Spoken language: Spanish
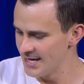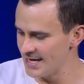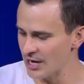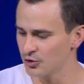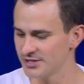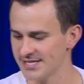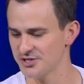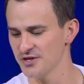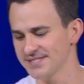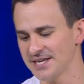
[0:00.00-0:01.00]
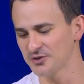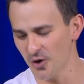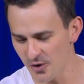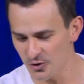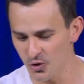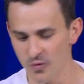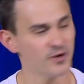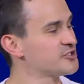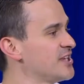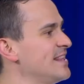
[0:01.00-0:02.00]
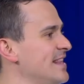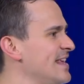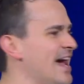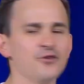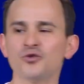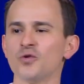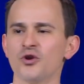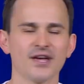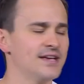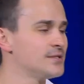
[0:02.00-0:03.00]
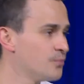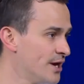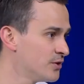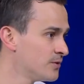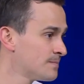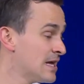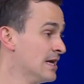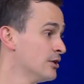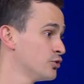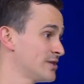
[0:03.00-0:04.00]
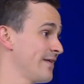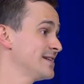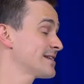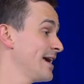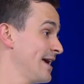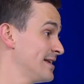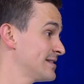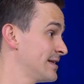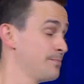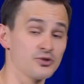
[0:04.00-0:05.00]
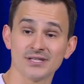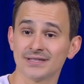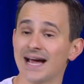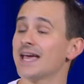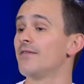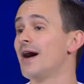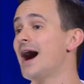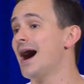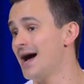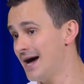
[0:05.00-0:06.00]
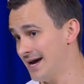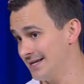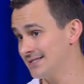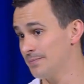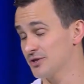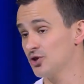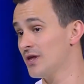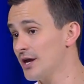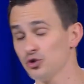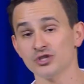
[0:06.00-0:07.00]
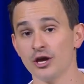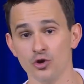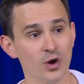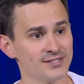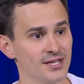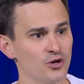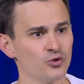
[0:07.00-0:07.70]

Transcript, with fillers: y en la cotización están todos los rubros y, hay un rubro que dicen, bueno, tú sabes que este porcentaje va a esta persona que nos ayudó a hacer el